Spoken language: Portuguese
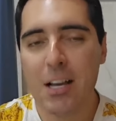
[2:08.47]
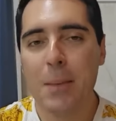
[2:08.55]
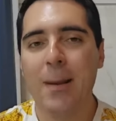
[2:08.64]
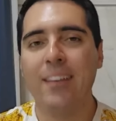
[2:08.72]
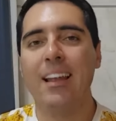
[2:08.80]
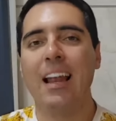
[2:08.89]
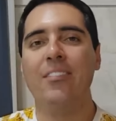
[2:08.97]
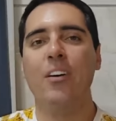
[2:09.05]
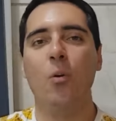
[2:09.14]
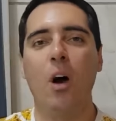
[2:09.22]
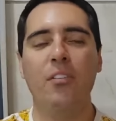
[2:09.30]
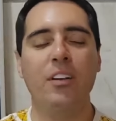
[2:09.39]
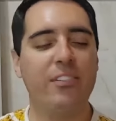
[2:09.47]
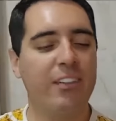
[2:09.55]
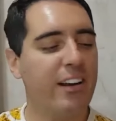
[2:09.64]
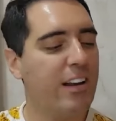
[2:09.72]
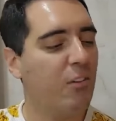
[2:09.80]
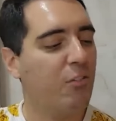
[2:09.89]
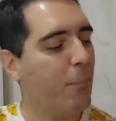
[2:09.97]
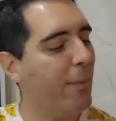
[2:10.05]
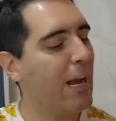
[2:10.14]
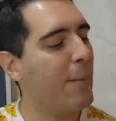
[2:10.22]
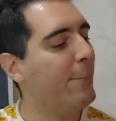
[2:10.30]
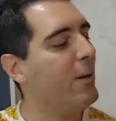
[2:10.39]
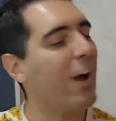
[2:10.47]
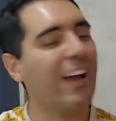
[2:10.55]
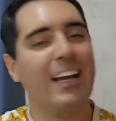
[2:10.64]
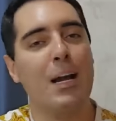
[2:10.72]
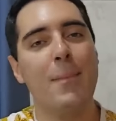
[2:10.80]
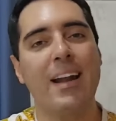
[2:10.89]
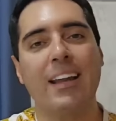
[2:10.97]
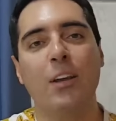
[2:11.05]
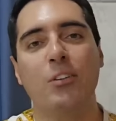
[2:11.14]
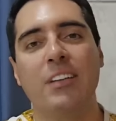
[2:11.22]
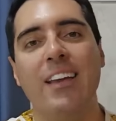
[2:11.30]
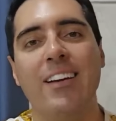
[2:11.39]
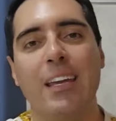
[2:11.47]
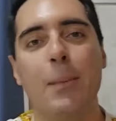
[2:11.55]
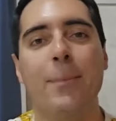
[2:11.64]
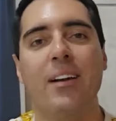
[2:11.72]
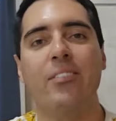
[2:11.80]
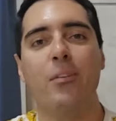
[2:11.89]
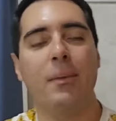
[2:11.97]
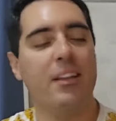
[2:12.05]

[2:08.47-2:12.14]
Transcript: mas ela vê um OVNI e fala: não, vou pegar a pior câmera que eu tenho aqui para filmar.